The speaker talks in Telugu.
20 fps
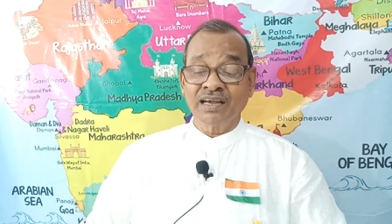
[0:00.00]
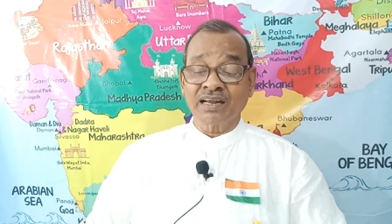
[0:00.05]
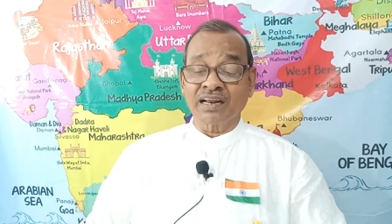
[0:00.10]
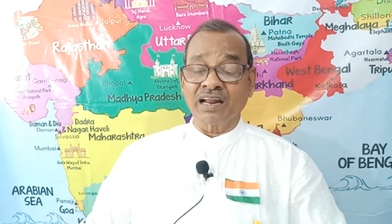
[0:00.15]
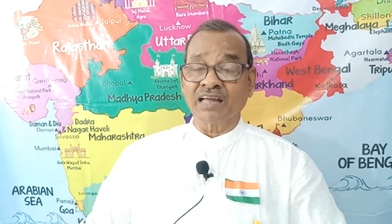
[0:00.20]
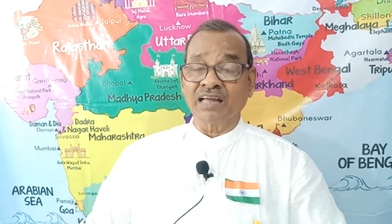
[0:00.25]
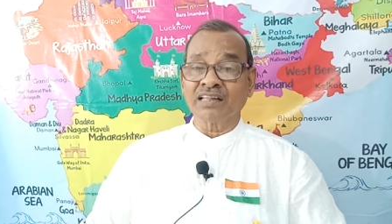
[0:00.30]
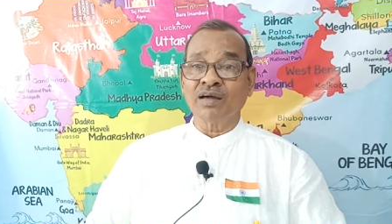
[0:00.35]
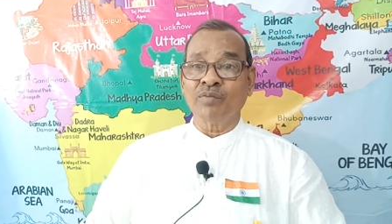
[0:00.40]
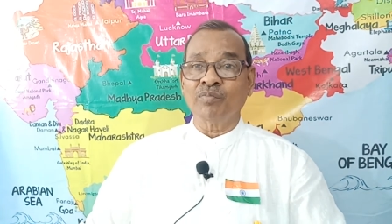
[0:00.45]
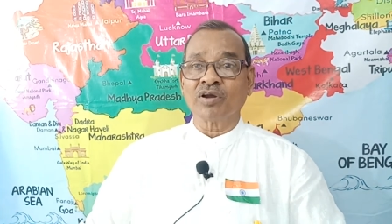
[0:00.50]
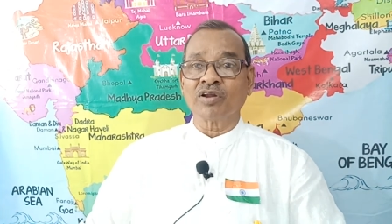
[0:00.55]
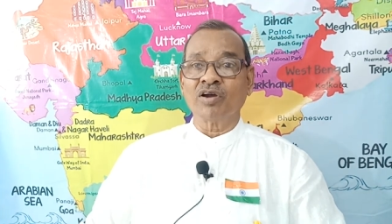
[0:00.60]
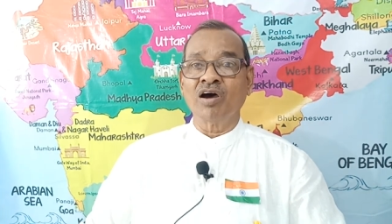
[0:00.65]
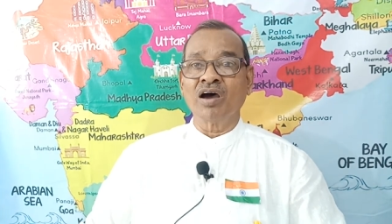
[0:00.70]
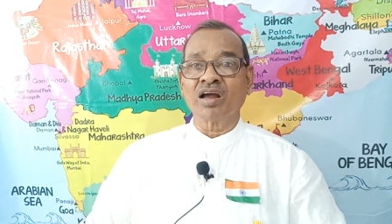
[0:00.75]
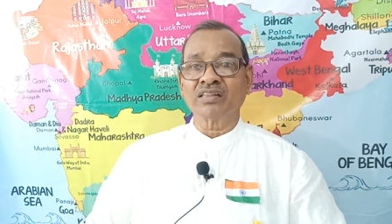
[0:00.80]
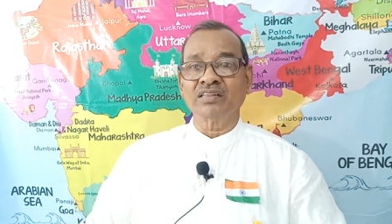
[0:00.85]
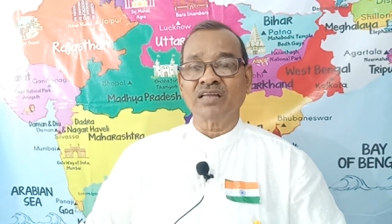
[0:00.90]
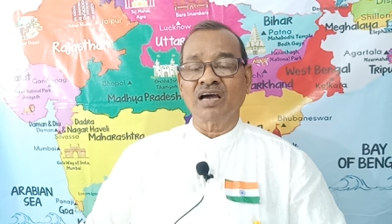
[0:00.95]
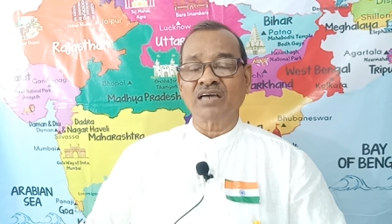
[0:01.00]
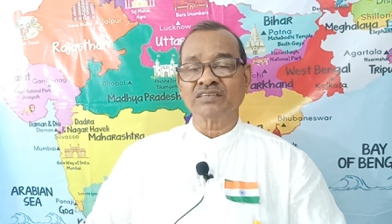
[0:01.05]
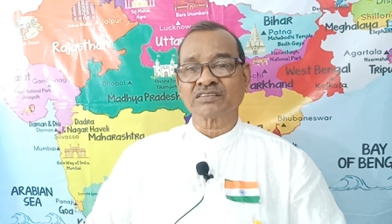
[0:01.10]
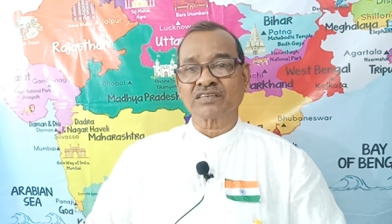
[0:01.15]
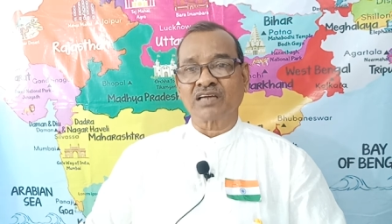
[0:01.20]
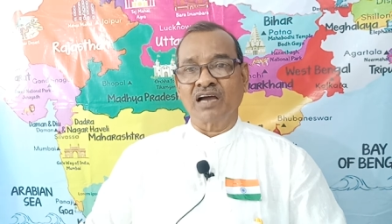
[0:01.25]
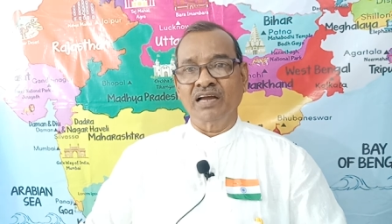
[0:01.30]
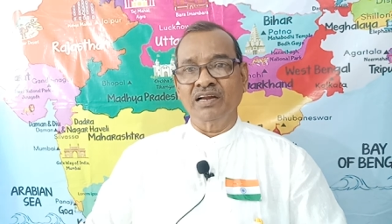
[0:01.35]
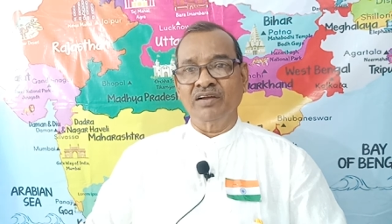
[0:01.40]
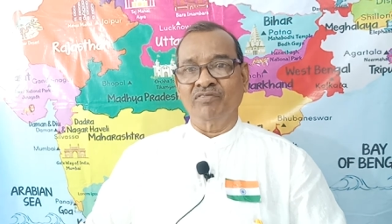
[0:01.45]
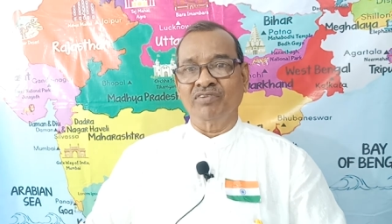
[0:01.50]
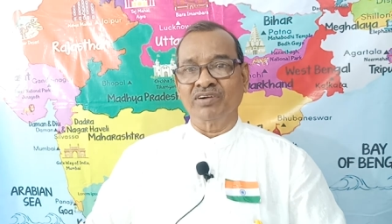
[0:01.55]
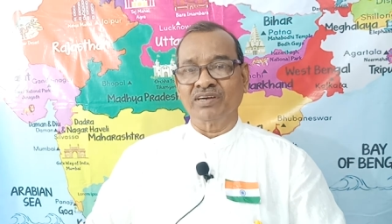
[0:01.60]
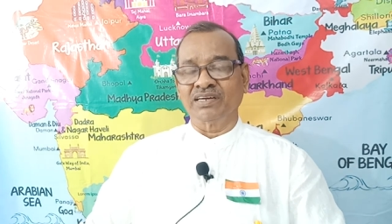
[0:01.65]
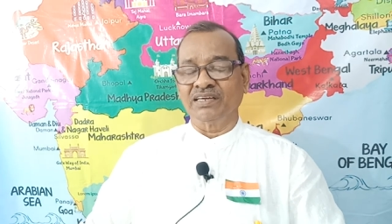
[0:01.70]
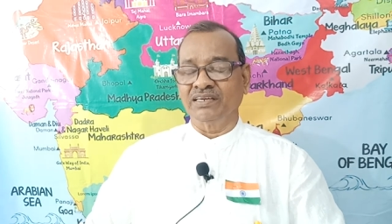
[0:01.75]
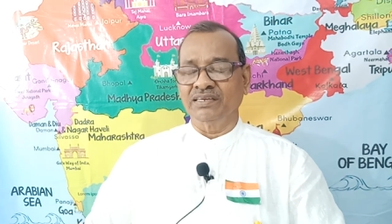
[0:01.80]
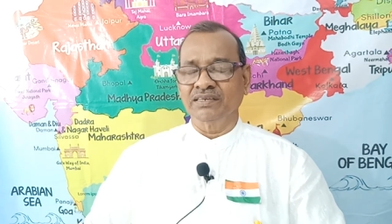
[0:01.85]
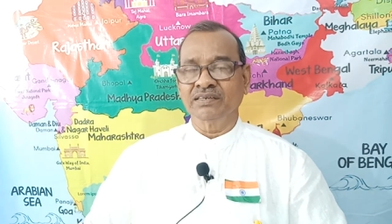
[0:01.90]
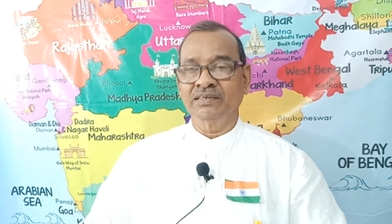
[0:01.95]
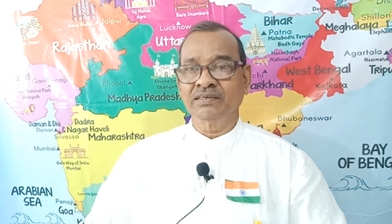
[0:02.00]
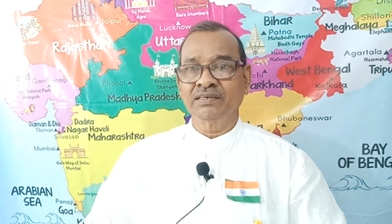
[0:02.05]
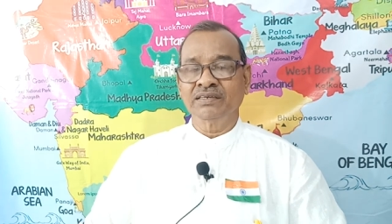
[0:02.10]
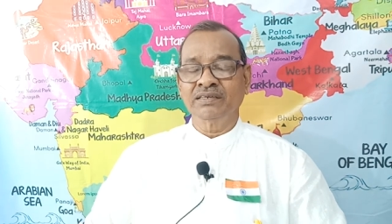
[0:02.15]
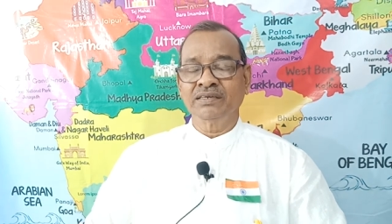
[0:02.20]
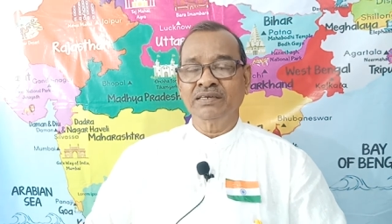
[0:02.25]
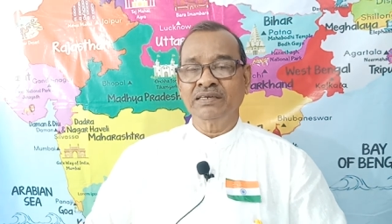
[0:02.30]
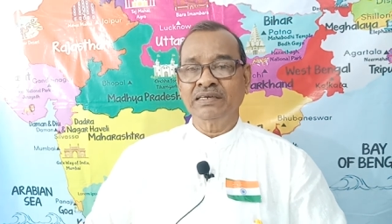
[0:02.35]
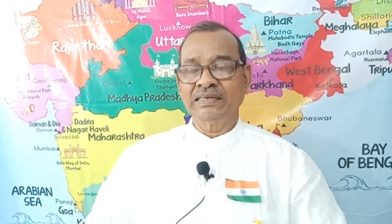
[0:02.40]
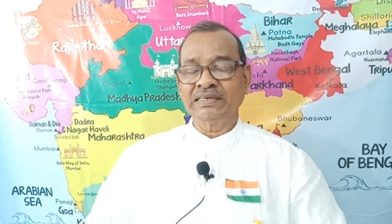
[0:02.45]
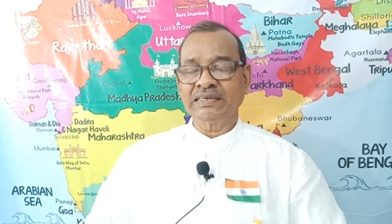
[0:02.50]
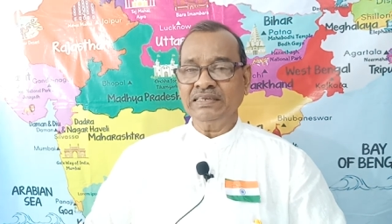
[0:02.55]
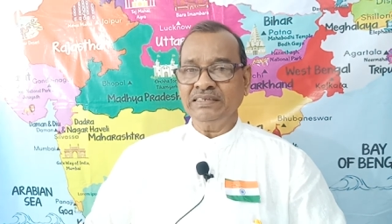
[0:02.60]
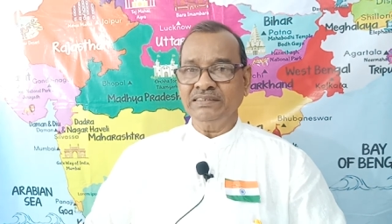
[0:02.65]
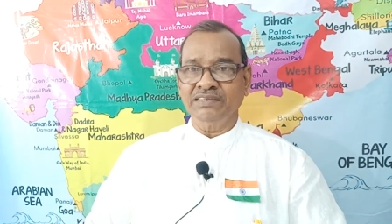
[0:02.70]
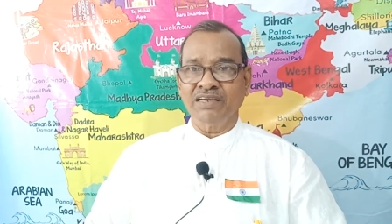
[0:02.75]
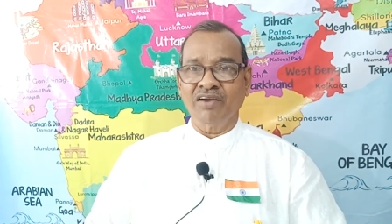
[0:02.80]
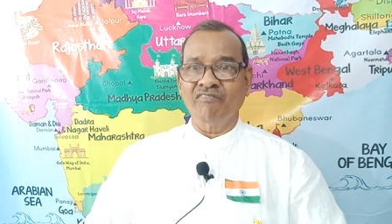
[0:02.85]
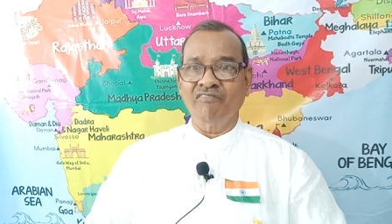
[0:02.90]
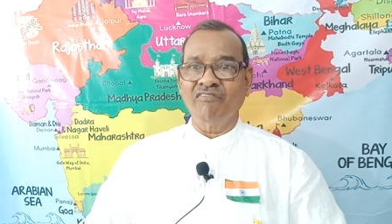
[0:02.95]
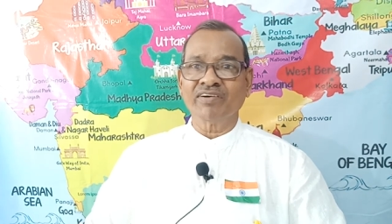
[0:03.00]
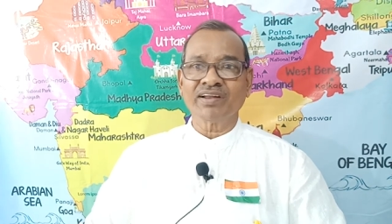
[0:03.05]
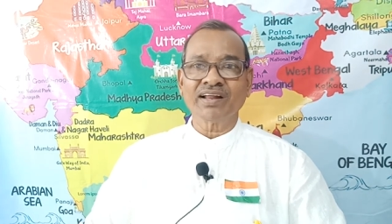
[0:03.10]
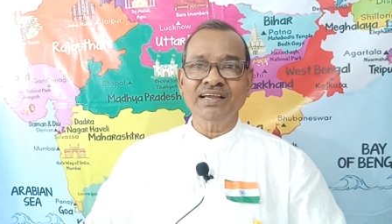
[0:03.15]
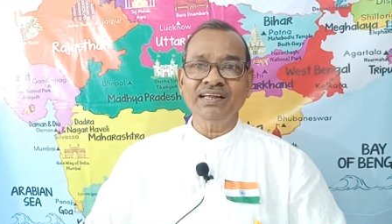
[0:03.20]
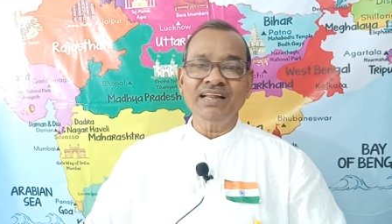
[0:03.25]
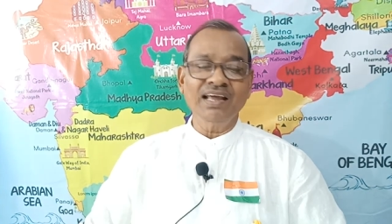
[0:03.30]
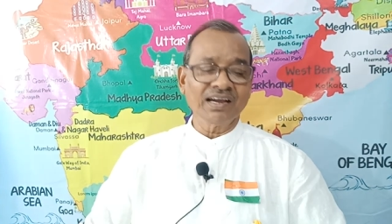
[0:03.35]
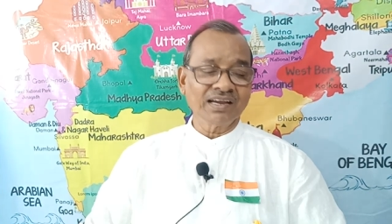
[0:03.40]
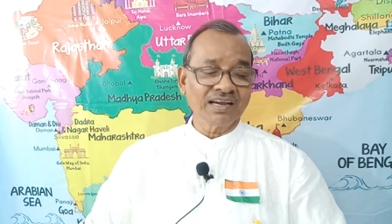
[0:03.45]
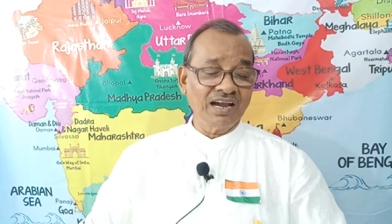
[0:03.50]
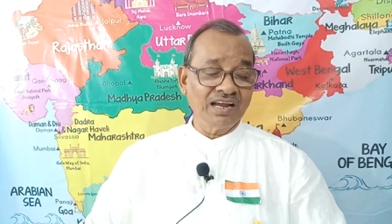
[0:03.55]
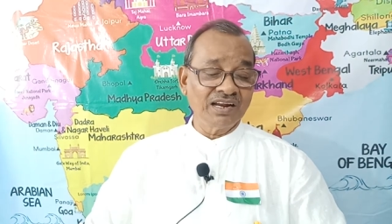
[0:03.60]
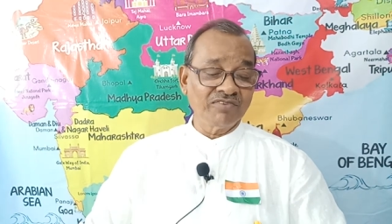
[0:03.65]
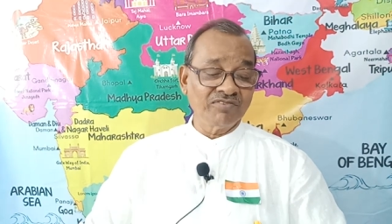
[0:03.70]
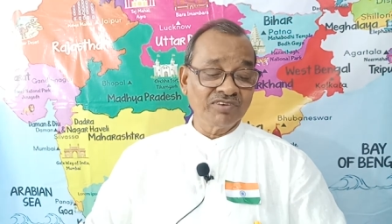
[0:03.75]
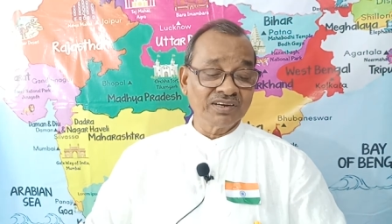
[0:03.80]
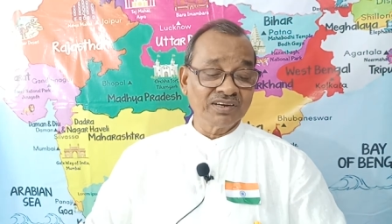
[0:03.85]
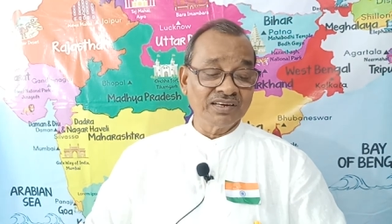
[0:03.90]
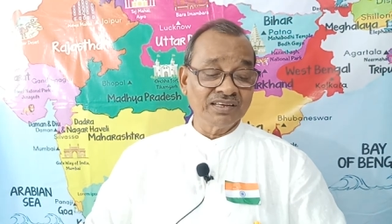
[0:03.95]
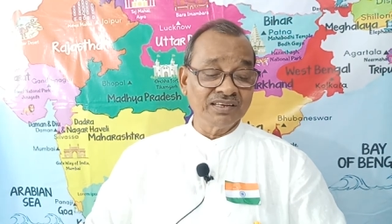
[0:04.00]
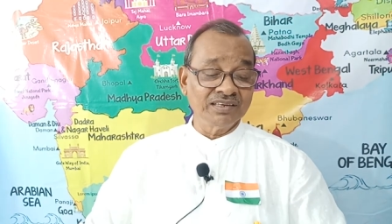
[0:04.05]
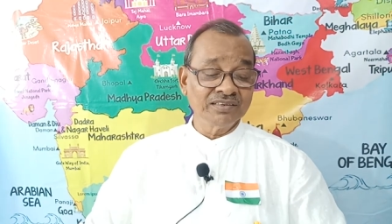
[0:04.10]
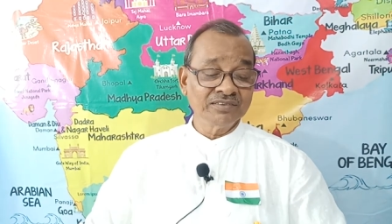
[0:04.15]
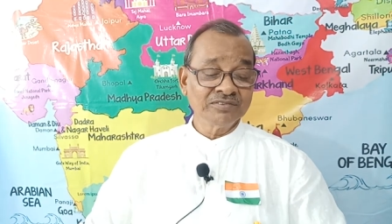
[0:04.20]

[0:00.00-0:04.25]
రాధా మనోహర్ దాస్ కానివ్వండి ఇంకా ఎవరైనా కానివ్వండి